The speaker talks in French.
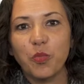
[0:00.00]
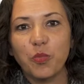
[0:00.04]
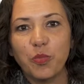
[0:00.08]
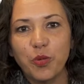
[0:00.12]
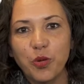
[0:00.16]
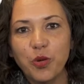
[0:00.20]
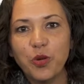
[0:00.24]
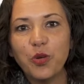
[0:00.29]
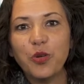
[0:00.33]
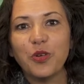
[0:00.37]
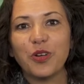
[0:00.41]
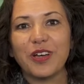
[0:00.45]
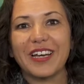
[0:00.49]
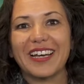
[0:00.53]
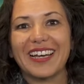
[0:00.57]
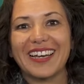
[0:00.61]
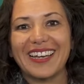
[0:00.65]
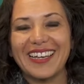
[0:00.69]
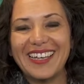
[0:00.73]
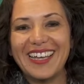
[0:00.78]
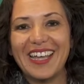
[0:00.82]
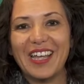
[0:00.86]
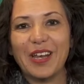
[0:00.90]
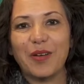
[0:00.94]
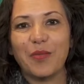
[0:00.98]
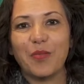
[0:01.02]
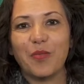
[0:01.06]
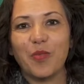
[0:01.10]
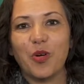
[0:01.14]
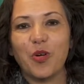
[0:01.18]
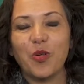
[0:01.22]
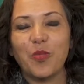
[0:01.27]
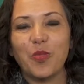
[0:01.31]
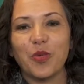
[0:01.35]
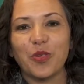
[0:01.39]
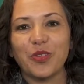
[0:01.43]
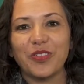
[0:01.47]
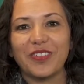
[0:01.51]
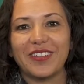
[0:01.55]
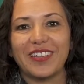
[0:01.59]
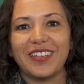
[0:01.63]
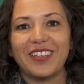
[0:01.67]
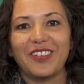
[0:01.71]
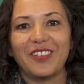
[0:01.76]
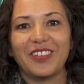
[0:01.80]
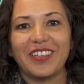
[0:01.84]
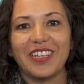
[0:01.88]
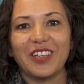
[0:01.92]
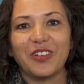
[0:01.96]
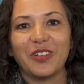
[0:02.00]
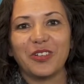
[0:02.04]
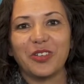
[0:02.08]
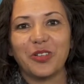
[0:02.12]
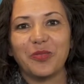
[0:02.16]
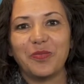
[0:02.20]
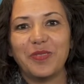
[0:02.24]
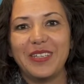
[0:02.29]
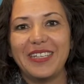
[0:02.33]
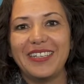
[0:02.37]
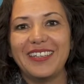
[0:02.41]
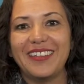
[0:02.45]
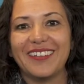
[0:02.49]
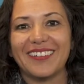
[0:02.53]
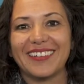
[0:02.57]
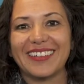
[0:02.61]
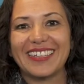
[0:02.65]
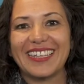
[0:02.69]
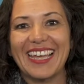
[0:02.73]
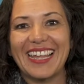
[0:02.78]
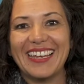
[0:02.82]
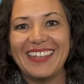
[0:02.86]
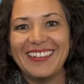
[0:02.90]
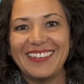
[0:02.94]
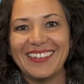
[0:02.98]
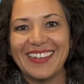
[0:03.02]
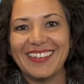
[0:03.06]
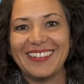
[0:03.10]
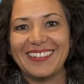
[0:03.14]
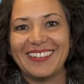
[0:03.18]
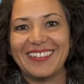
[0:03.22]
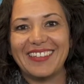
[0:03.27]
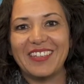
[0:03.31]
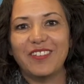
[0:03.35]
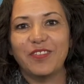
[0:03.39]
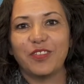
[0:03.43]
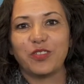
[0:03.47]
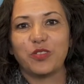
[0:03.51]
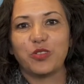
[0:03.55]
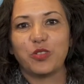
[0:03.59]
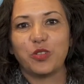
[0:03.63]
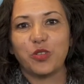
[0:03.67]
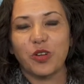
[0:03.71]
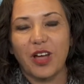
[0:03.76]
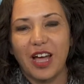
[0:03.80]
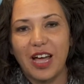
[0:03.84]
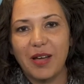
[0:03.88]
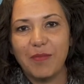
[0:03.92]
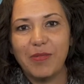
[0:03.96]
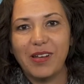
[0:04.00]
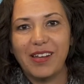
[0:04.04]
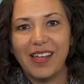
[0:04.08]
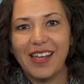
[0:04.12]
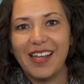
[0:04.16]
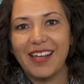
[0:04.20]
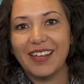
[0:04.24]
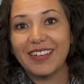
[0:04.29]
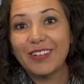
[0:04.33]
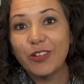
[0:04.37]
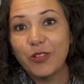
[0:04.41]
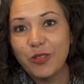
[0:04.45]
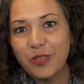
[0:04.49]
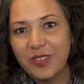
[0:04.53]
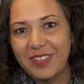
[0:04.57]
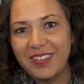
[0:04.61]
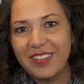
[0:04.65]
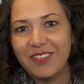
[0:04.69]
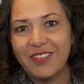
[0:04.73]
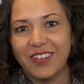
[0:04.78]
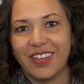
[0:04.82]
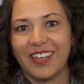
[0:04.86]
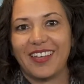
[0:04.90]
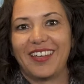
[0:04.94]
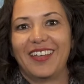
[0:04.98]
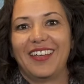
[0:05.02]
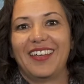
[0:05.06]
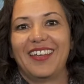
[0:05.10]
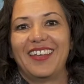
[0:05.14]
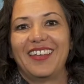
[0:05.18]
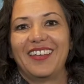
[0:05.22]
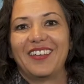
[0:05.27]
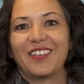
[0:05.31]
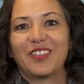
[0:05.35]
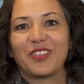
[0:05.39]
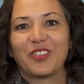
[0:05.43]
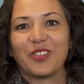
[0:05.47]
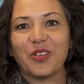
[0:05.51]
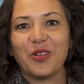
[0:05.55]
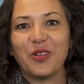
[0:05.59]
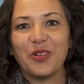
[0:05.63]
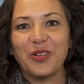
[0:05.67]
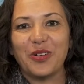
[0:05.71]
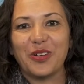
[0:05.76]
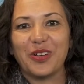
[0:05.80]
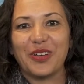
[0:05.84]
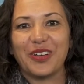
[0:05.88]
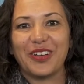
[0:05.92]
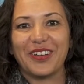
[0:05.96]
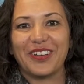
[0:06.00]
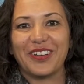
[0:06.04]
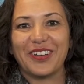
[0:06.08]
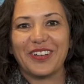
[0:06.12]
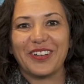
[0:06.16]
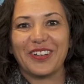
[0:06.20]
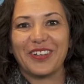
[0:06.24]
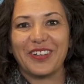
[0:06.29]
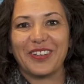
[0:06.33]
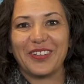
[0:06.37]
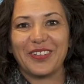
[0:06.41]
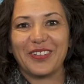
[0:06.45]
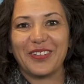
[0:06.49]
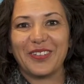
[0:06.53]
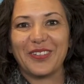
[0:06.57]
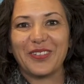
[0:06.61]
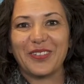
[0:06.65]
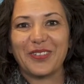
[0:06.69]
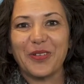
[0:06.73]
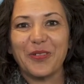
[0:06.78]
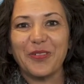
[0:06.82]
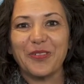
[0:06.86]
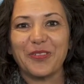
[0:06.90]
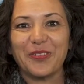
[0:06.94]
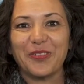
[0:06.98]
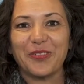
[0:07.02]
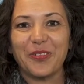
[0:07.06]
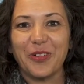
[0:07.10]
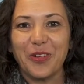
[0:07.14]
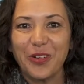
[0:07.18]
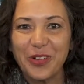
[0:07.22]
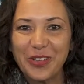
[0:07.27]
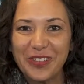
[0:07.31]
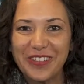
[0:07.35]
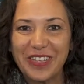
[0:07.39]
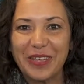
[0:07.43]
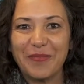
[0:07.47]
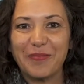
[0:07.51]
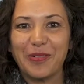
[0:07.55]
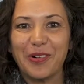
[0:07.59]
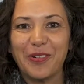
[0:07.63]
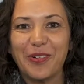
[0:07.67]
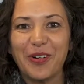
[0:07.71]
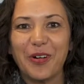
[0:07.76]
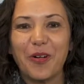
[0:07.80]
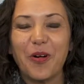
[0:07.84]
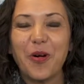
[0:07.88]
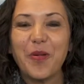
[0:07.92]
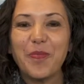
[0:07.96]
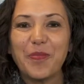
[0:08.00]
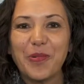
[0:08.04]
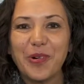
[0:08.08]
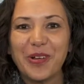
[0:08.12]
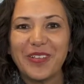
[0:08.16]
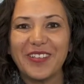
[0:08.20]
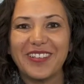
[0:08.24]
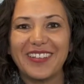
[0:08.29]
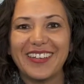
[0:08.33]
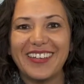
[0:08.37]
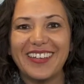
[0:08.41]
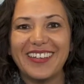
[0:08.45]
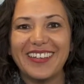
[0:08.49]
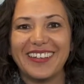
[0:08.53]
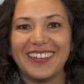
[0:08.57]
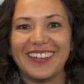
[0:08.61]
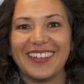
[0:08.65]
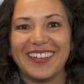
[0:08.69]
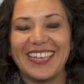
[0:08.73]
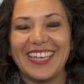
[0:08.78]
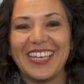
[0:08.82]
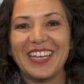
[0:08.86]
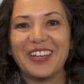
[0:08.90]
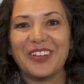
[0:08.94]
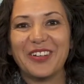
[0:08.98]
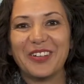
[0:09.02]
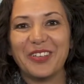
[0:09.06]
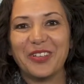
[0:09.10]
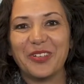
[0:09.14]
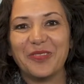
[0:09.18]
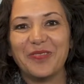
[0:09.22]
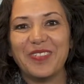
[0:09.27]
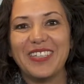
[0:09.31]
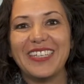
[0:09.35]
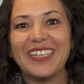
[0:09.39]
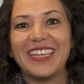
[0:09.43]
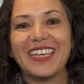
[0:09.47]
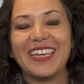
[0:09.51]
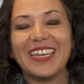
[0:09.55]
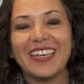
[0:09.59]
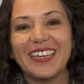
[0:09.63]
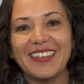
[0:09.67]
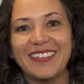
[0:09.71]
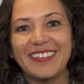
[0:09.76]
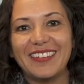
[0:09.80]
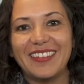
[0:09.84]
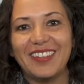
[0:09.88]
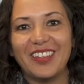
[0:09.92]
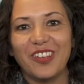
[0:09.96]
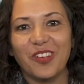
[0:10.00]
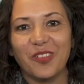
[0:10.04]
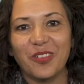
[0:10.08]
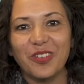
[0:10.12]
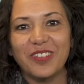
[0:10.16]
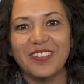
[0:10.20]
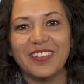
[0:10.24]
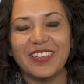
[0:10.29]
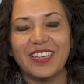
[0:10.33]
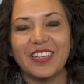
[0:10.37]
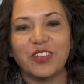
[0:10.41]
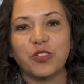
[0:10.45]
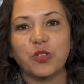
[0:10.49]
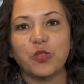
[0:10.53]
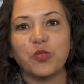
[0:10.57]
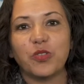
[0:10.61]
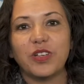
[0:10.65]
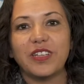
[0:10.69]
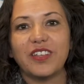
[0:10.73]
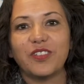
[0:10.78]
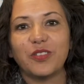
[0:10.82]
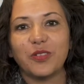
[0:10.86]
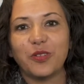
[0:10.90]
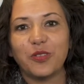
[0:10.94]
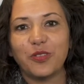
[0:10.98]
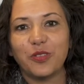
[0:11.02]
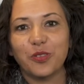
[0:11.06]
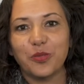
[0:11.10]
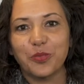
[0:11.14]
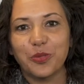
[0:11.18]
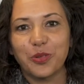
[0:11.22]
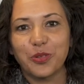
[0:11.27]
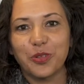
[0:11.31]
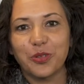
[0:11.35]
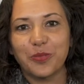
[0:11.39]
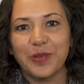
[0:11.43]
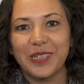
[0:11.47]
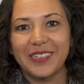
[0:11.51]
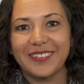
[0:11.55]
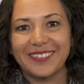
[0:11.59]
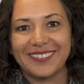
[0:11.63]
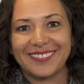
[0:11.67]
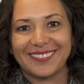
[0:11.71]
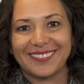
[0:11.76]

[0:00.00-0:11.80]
peut réellement penser une économie qualitative, durable, inclusive, sans, forcément opposer économie et résilience et trouver des solutions pour demain.